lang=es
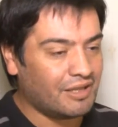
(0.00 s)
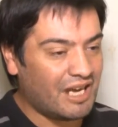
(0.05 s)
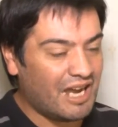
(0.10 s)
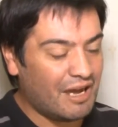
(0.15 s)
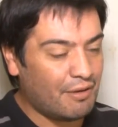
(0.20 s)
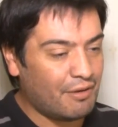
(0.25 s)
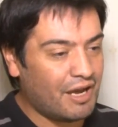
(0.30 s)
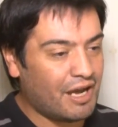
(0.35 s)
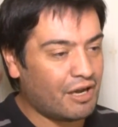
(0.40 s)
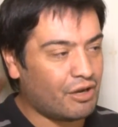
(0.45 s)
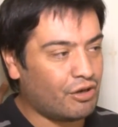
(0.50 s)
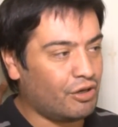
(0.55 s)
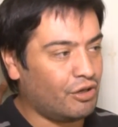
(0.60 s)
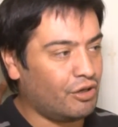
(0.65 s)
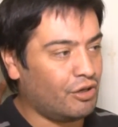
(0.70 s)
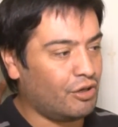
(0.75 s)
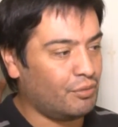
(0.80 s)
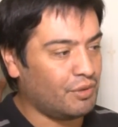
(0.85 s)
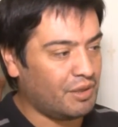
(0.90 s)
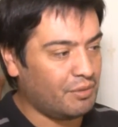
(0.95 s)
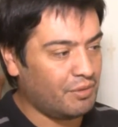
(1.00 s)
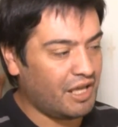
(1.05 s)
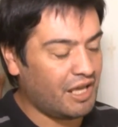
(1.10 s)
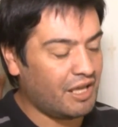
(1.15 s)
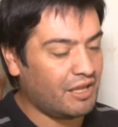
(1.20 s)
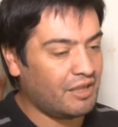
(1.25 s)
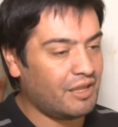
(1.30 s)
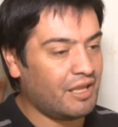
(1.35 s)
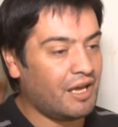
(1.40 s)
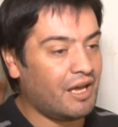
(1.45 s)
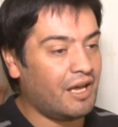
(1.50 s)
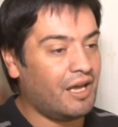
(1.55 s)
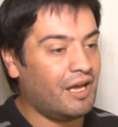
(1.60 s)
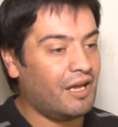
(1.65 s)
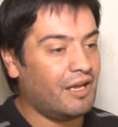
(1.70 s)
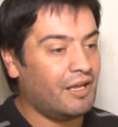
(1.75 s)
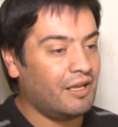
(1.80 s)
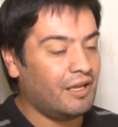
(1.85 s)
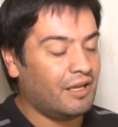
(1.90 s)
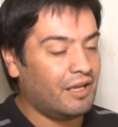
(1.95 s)
trabajo,
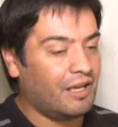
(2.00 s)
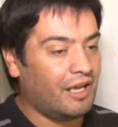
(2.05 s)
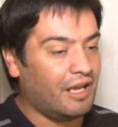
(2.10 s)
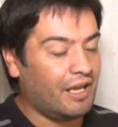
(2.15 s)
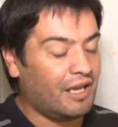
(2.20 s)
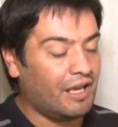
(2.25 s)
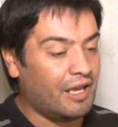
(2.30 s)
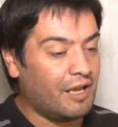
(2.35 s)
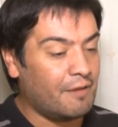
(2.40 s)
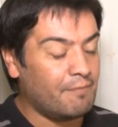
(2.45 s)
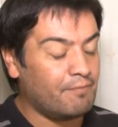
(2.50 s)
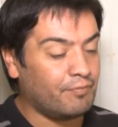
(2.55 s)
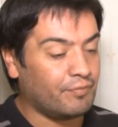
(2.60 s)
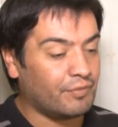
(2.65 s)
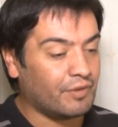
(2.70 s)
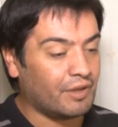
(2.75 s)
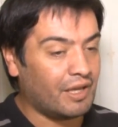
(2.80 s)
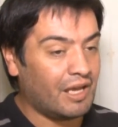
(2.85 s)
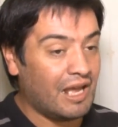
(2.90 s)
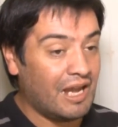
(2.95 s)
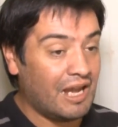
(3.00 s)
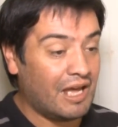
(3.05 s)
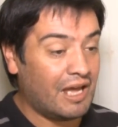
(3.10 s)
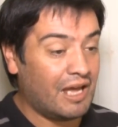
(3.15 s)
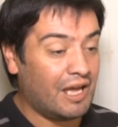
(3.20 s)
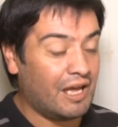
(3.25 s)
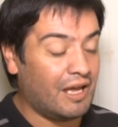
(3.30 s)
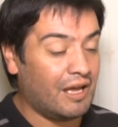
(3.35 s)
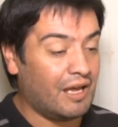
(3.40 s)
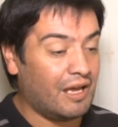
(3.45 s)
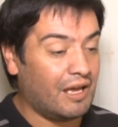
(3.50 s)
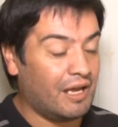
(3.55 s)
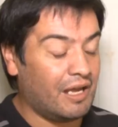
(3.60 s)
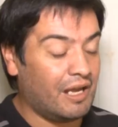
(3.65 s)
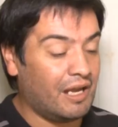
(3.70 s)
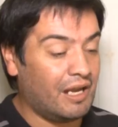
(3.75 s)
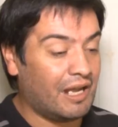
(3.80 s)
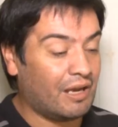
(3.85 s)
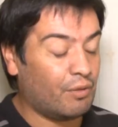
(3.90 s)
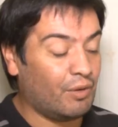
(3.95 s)
vivienda, eh, en, la,
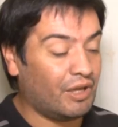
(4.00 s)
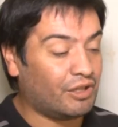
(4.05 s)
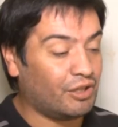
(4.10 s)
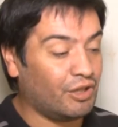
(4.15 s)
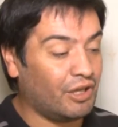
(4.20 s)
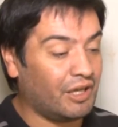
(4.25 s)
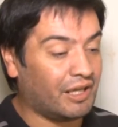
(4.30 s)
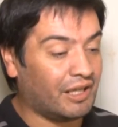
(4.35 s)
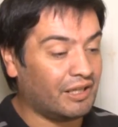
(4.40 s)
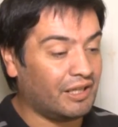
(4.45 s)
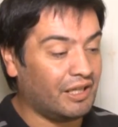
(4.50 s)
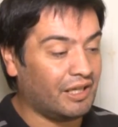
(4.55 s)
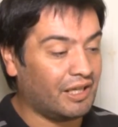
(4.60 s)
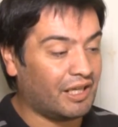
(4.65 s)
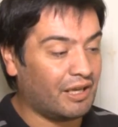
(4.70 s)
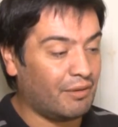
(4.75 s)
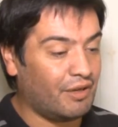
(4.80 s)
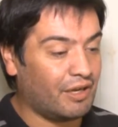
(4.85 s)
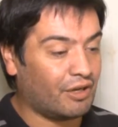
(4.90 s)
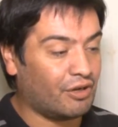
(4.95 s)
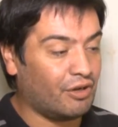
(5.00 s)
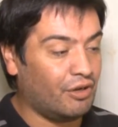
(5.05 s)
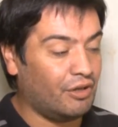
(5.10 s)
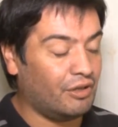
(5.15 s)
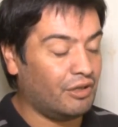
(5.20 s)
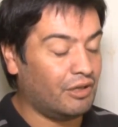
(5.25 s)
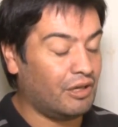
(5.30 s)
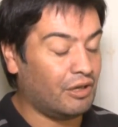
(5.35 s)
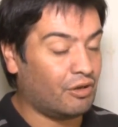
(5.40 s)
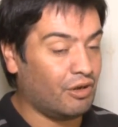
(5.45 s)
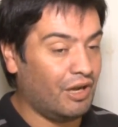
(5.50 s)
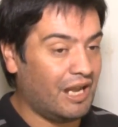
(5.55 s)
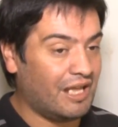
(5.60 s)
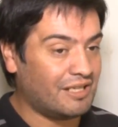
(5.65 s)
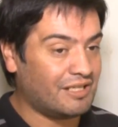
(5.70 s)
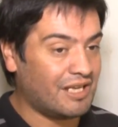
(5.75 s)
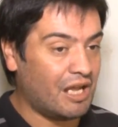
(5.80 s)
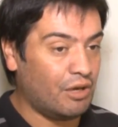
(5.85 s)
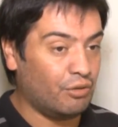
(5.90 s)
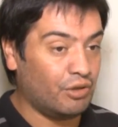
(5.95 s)
en las cuestiones que tienen que ver con,
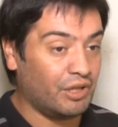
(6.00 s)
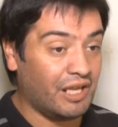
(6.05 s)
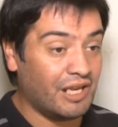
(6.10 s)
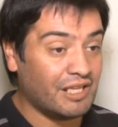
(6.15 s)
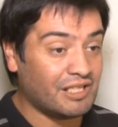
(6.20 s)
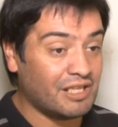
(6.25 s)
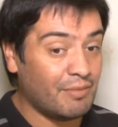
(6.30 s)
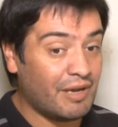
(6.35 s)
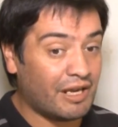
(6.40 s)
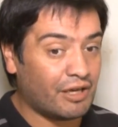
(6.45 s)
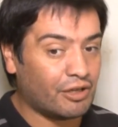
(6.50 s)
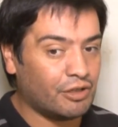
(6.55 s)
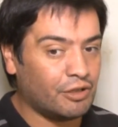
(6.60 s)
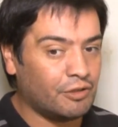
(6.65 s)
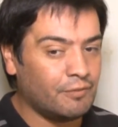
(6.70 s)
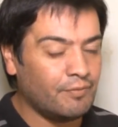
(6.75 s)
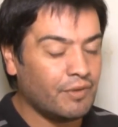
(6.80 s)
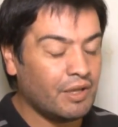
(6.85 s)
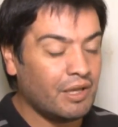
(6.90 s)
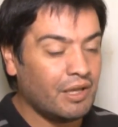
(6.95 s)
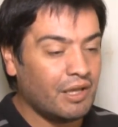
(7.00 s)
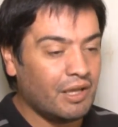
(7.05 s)
la salud. Y en ese marco